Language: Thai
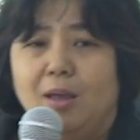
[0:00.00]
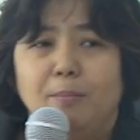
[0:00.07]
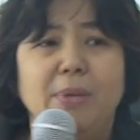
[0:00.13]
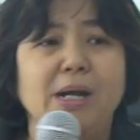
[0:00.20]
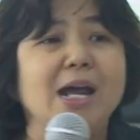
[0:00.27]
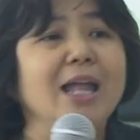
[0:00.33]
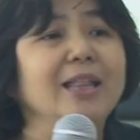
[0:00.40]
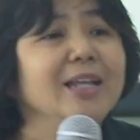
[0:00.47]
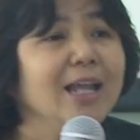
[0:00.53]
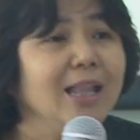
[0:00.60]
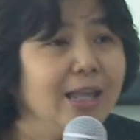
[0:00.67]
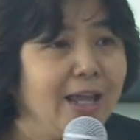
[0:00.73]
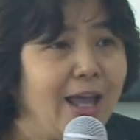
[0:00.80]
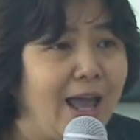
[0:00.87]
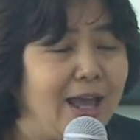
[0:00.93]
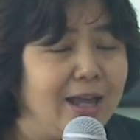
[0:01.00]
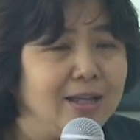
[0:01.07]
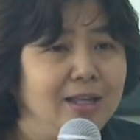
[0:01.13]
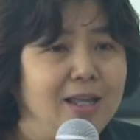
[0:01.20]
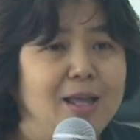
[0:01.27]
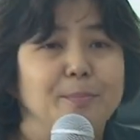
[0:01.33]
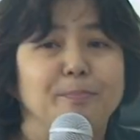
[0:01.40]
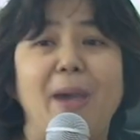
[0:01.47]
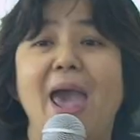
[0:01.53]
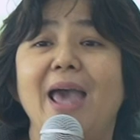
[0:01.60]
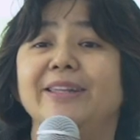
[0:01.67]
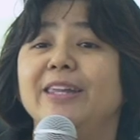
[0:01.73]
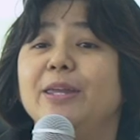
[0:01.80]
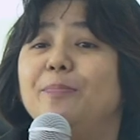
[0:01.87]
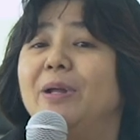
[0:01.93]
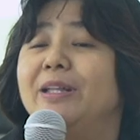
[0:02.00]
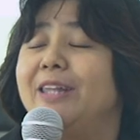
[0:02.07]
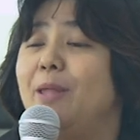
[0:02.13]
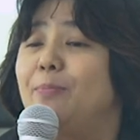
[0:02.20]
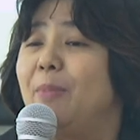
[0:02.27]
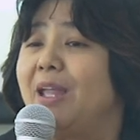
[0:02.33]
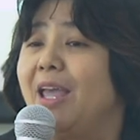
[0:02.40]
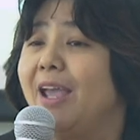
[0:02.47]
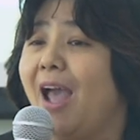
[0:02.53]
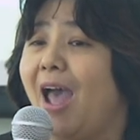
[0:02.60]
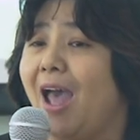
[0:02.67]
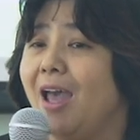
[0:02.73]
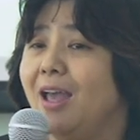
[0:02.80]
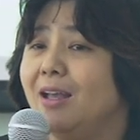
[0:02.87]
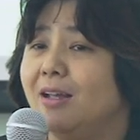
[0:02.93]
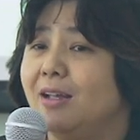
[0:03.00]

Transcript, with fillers: เหมือนกันเลยค่ะ 80% เป็นไงคะ